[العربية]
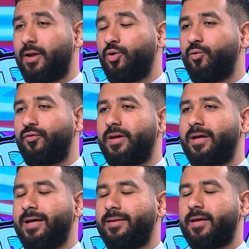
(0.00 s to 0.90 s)
اليوفي
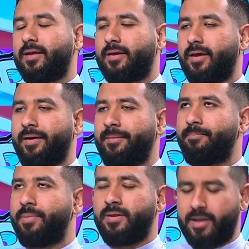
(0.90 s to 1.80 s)
عندك آه،
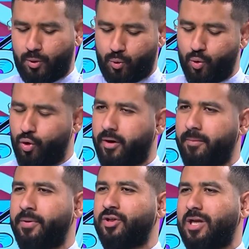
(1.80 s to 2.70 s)
بنتنكور
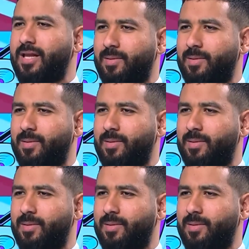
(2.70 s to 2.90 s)
برجع ليله